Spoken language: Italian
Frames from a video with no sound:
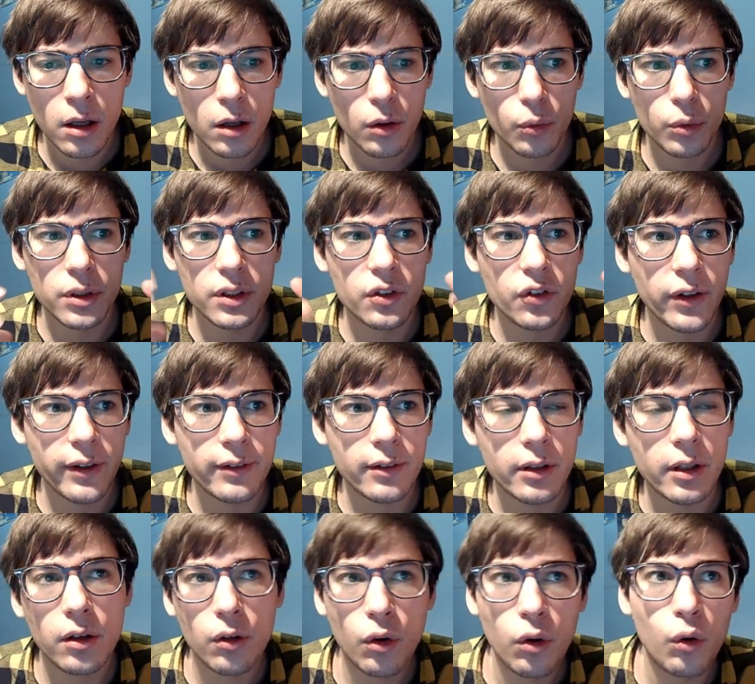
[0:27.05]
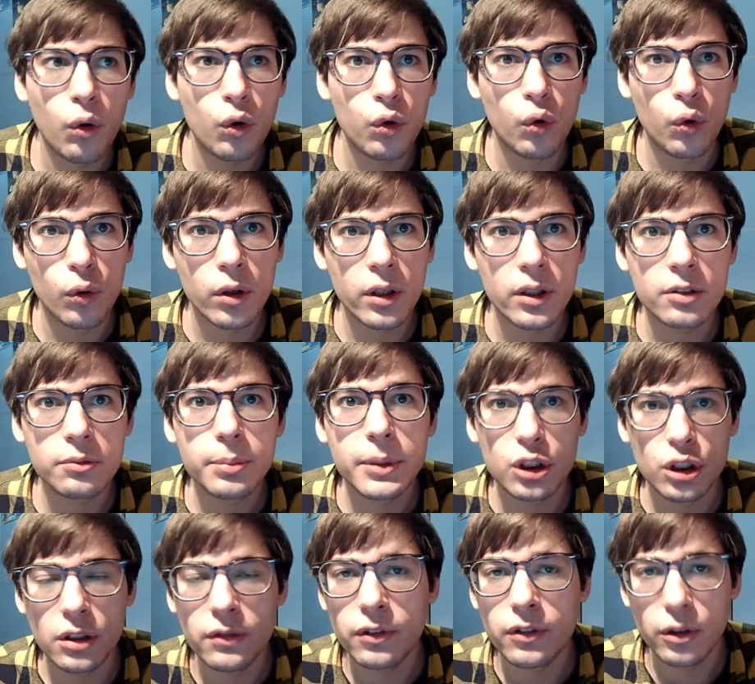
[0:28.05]
quindi sente l'odore
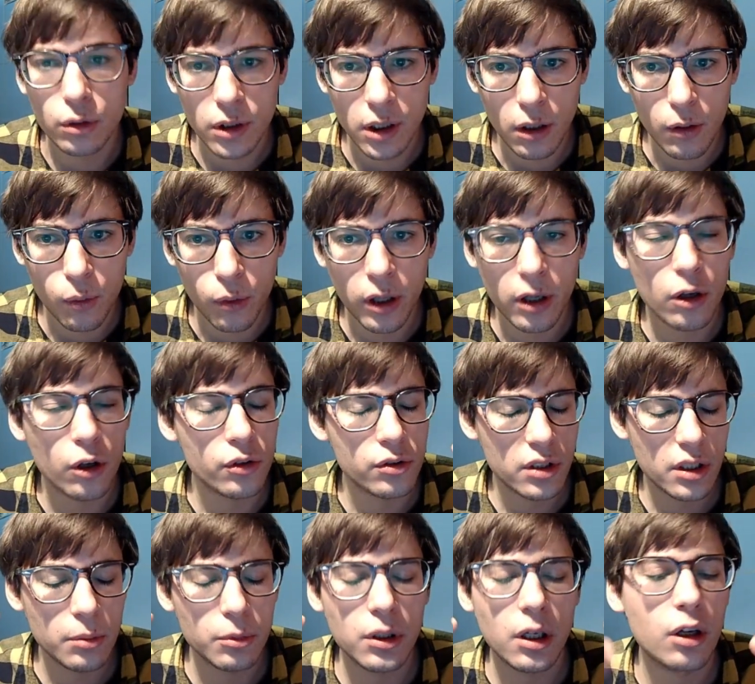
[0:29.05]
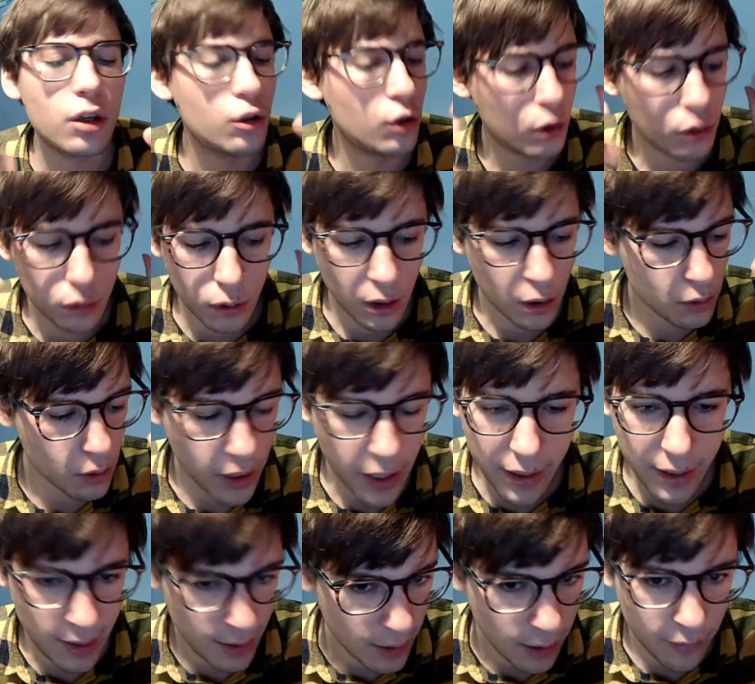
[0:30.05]
specifico di alcune cose, siamo d'accordo, la
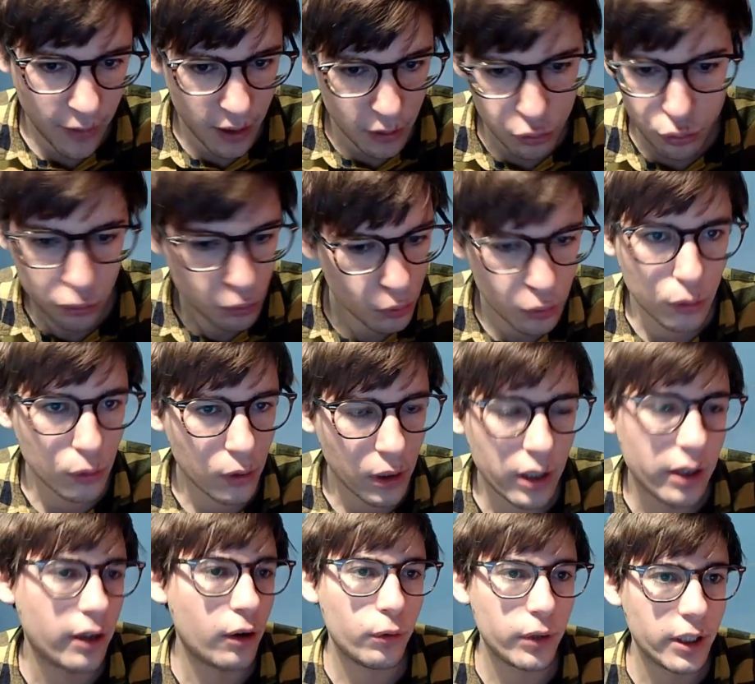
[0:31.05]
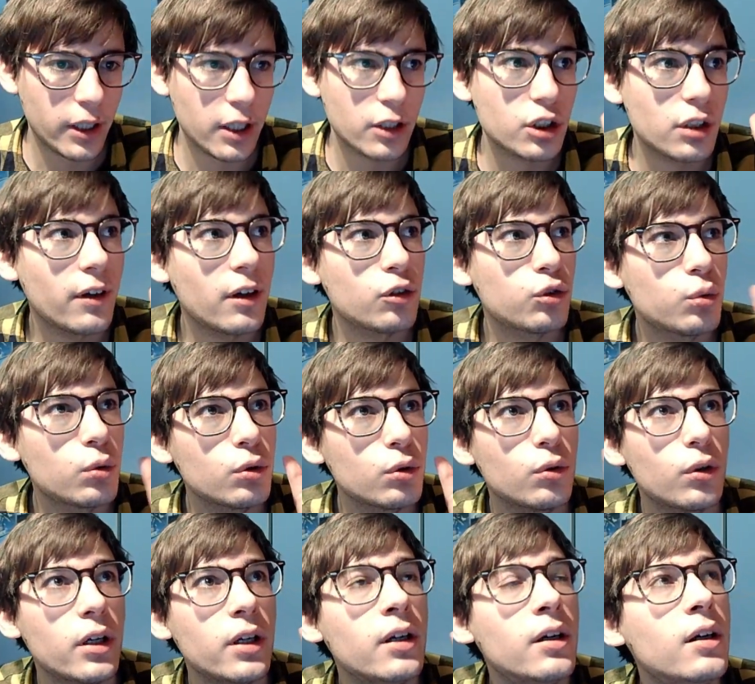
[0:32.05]
cocaina avrà il suo odore, l'eroina avrà il suo
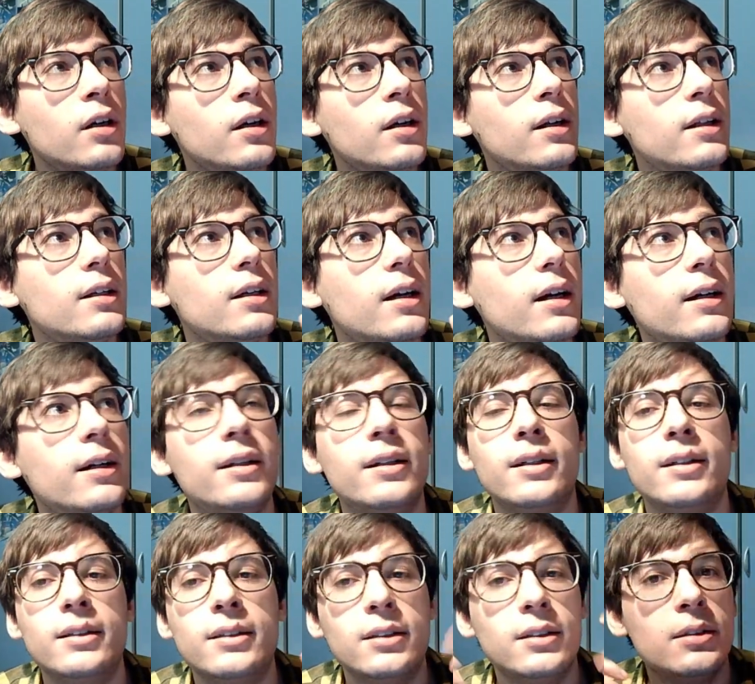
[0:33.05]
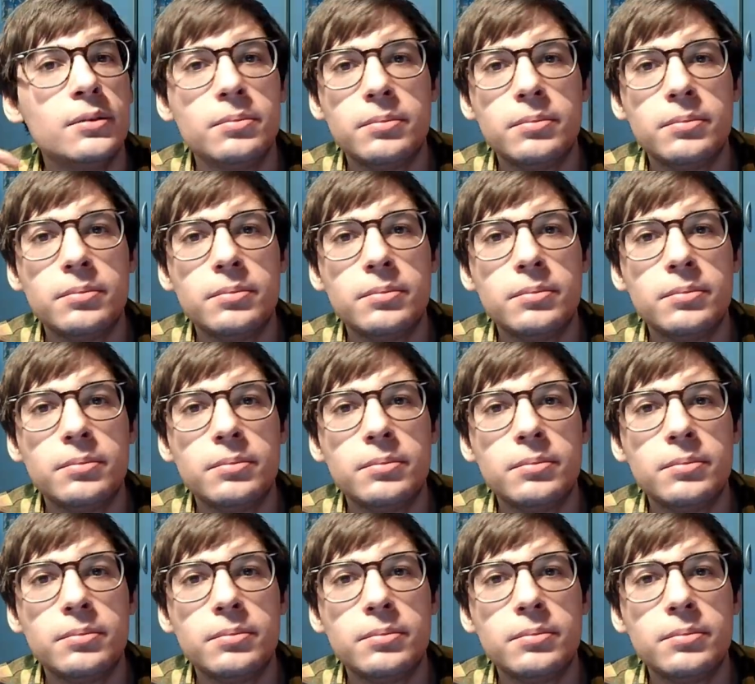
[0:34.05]
odore, eh,